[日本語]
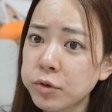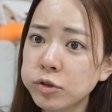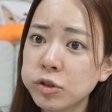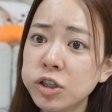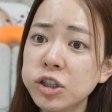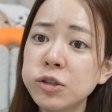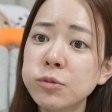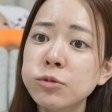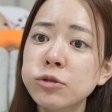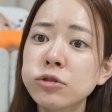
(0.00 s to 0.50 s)

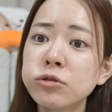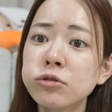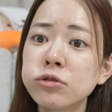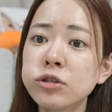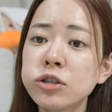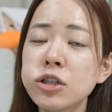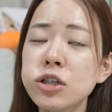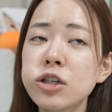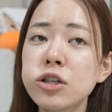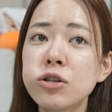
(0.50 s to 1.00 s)
冷房の
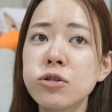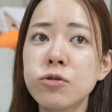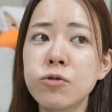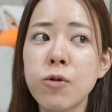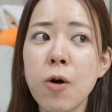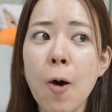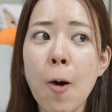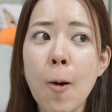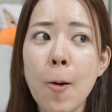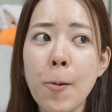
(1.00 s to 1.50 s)
シーズン
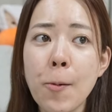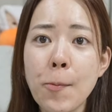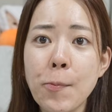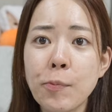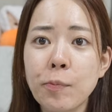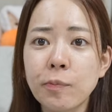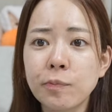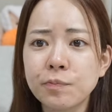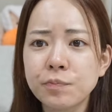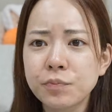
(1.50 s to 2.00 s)
は
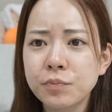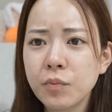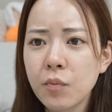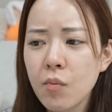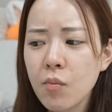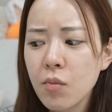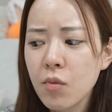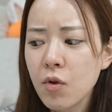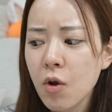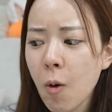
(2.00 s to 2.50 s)

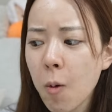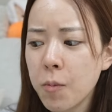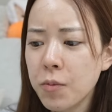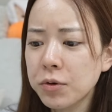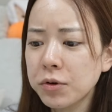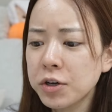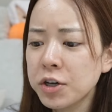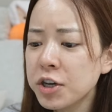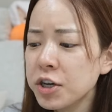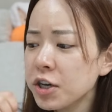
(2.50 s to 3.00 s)

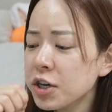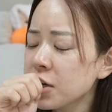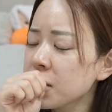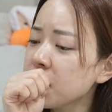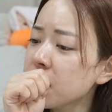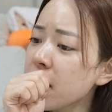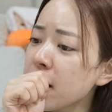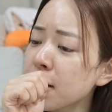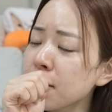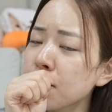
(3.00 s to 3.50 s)
冷え
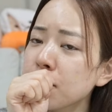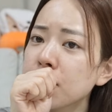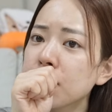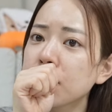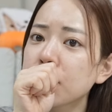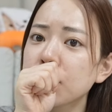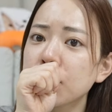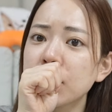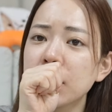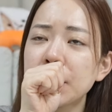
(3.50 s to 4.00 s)

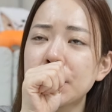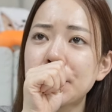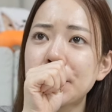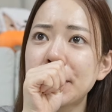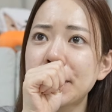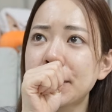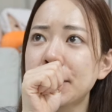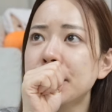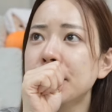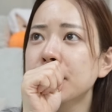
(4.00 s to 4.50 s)
るとやっ
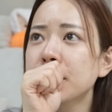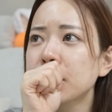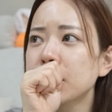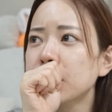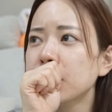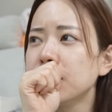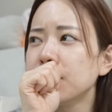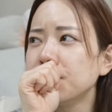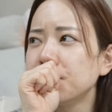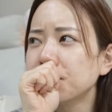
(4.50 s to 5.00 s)
ぱなん
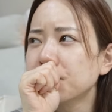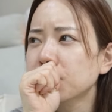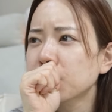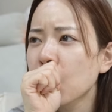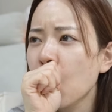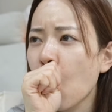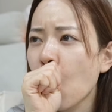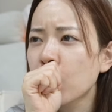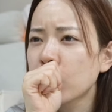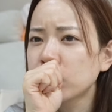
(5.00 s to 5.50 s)
か
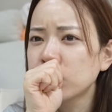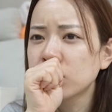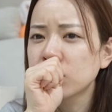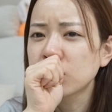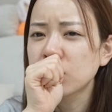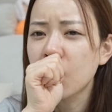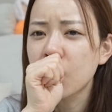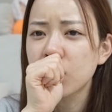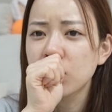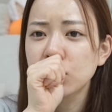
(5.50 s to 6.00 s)

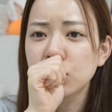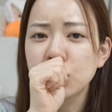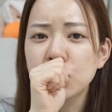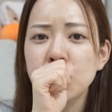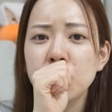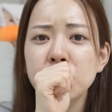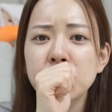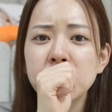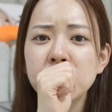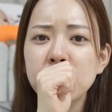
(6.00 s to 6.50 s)

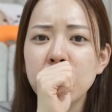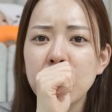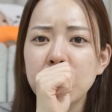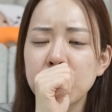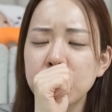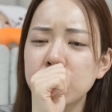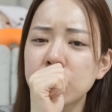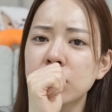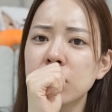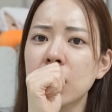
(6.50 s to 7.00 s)
調子
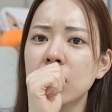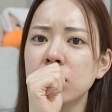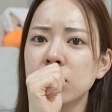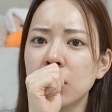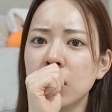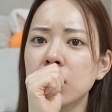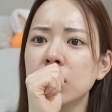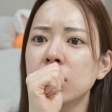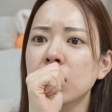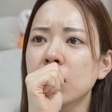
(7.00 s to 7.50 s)
悪くなる
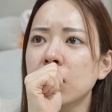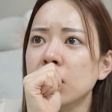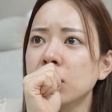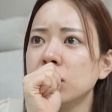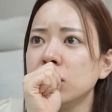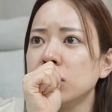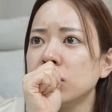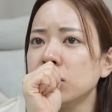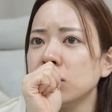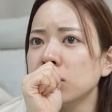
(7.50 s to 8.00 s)
なって
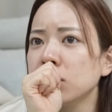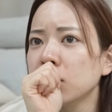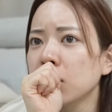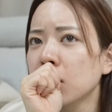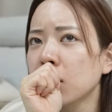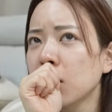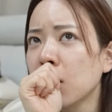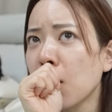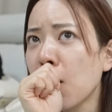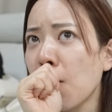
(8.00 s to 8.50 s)
感じする
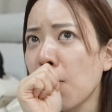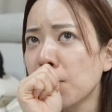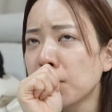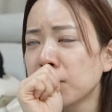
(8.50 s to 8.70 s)
から